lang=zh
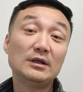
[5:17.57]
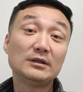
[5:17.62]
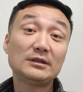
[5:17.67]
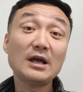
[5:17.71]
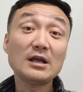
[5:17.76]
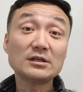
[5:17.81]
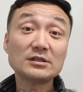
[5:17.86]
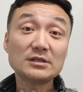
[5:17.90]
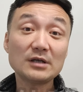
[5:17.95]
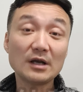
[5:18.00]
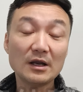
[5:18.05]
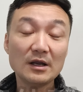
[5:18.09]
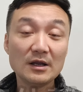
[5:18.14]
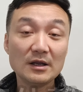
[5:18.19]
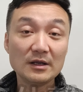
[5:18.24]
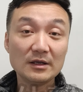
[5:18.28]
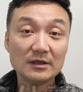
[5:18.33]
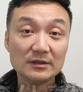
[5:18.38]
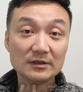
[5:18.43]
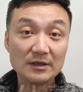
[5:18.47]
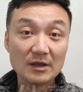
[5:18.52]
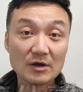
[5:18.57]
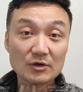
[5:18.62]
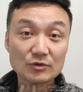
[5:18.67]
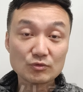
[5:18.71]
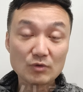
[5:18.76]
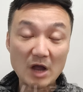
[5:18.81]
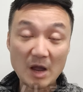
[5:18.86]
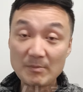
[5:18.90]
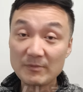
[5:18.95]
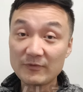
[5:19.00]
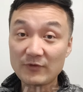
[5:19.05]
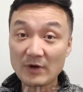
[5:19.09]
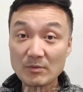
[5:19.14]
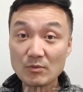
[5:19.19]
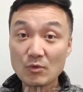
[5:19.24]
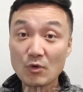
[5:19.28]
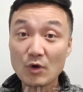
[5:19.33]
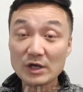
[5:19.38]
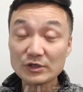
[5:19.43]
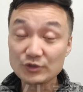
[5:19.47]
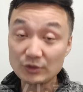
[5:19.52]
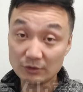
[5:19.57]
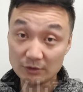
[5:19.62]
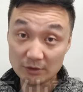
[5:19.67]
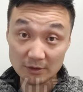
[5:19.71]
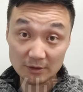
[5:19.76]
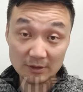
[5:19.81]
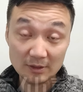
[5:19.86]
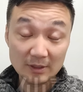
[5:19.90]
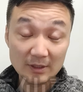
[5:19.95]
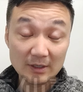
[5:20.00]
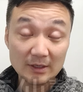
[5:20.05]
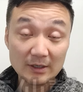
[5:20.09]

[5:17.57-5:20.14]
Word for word: 但是你要说 I'm from Washington，